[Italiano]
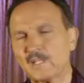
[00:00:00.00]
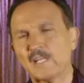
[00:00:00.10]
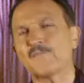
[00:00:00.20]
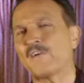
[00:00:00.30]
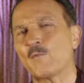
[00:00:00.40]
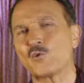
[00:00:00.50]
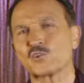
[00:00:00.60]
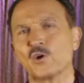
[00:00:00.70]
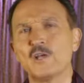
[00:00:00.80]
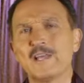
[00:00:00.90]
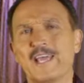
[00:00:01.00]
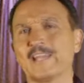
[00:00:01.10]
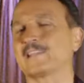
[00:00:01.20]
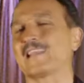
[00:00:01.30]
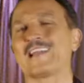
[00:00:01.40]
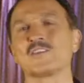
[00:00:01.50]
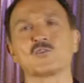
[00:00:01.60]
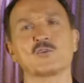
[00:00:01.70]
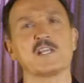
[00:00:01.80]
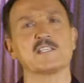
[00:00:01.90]
Il famoso e
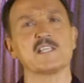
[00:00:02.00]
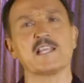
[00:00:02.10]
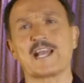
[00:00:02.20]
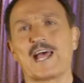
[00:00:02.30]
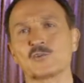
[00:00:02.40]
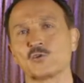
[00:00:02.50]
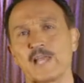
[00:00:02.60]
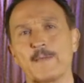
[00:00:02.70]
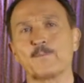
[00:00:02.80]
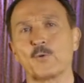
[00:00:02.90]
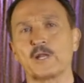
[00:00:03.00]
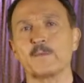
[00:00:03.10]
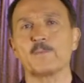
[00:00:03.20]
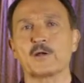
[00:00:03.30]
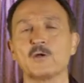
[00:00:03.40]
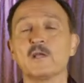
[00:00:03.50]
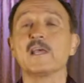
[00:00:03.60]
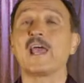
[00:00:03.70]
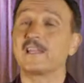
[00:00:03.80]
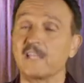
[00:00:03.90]
tanto desiderato tempo libero
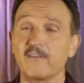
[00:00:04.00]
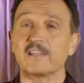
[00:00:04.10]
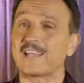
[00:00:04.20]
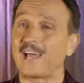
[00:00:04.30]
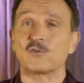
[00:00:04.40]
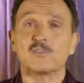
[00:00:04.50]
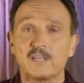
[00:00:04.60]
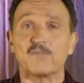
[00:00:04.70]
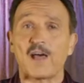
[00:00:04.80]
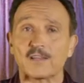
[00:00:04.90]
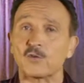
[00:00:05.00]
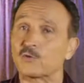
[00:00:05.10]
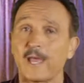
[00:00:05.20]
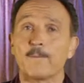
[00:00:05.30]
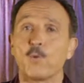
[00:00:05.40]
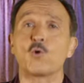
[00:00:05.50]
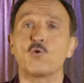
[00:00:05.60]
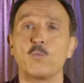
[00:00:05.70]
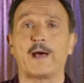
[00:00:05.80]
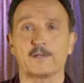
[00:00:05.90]
è diventato di fatto tempo
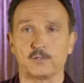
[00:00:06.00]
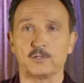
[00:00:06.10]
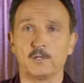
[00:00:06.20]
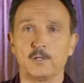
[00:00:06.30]
occupato